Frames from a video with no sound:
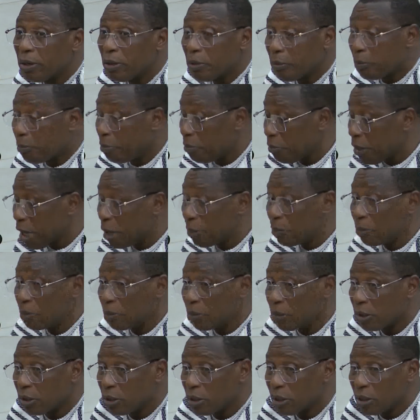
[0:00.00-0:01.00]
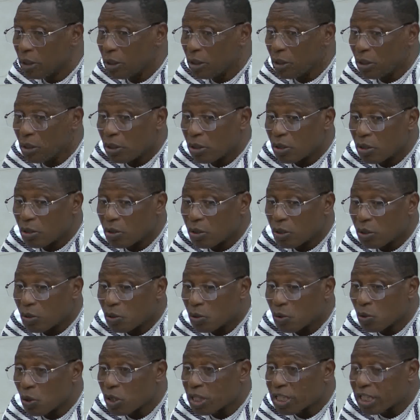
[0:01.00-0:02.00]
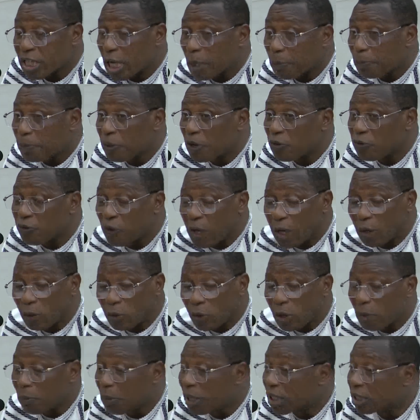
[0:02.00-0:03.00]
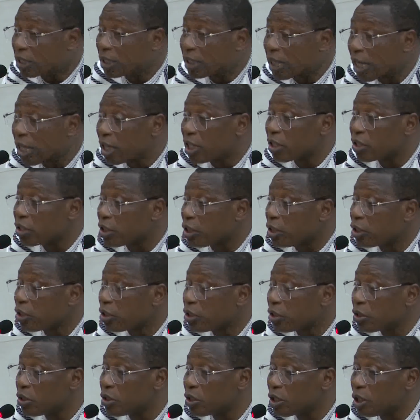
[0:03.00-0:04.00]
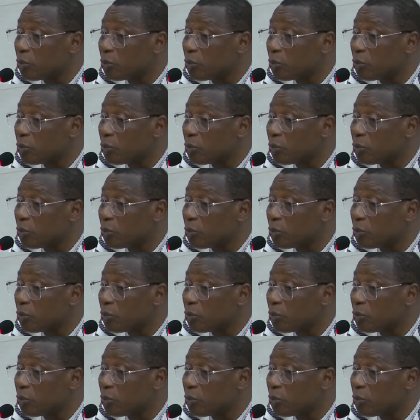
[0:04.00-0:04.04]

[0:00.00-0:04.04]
même le simple fait, qu'on dirais, de,